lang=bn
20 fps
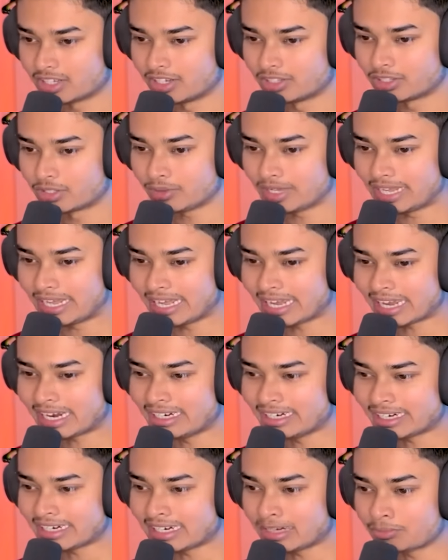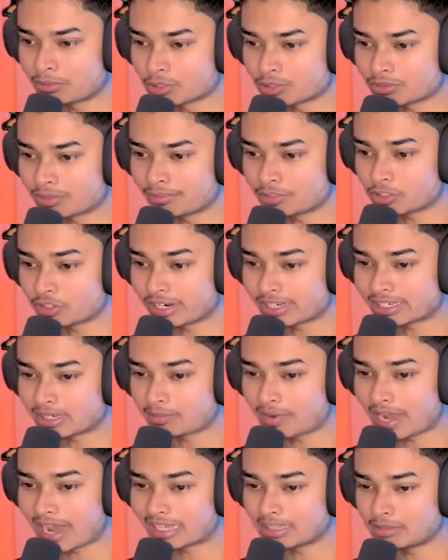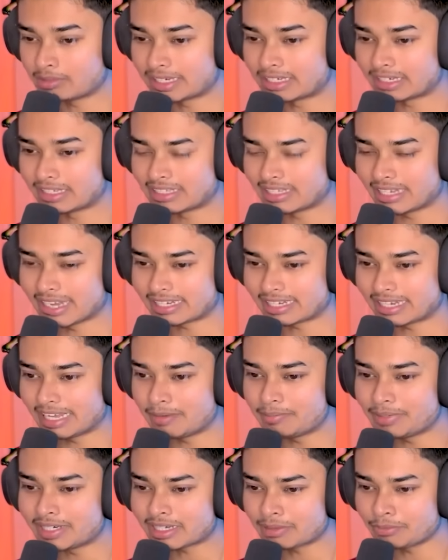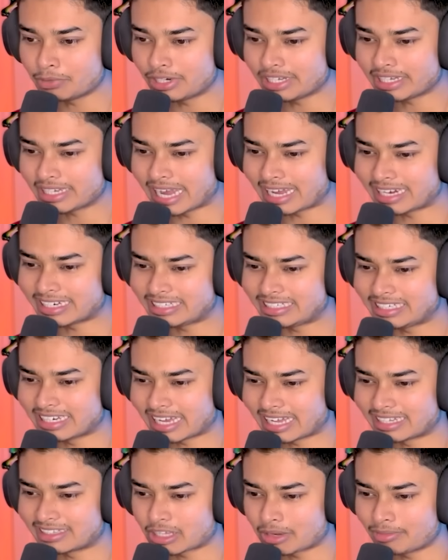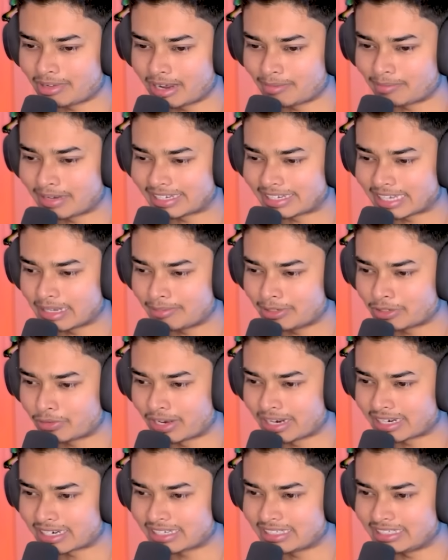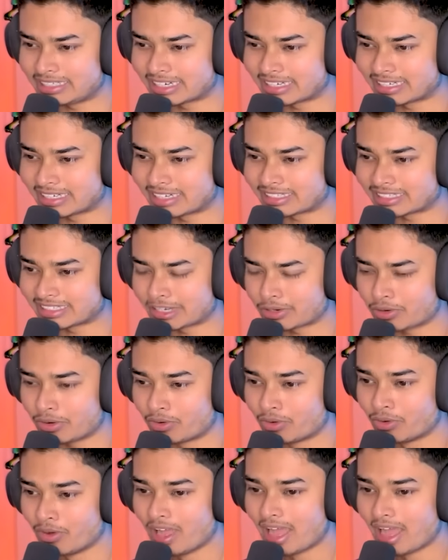তো এইখানটায় না প্রথমে আমি চলো একটা ফাঁদ বানিয়ে দিই আর কেলভিনকে বলি কি আরিস্টিক আনতে হবে না ভাই কেলভিন অনেক স্টিক নিয়ে আসছে দেখো